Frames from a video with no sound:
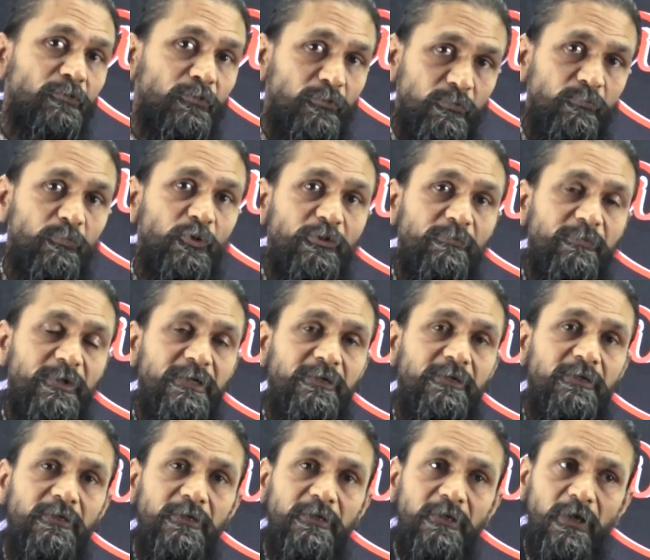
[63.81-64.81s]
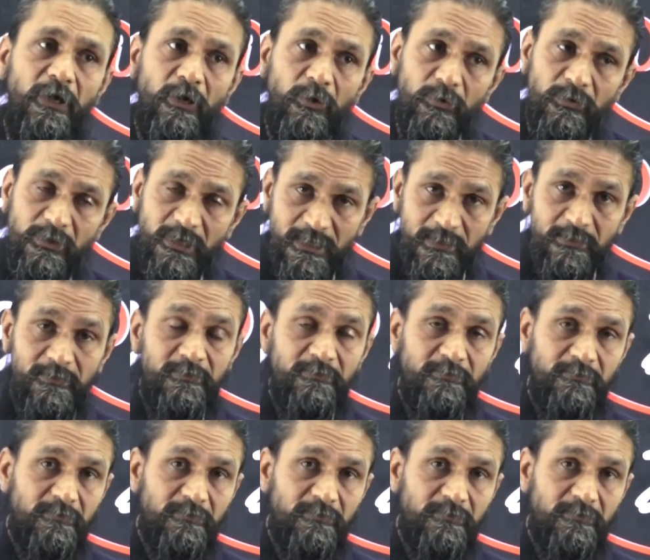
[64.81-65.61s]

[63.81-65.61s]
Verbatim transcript: दोनों मोड में और हाँ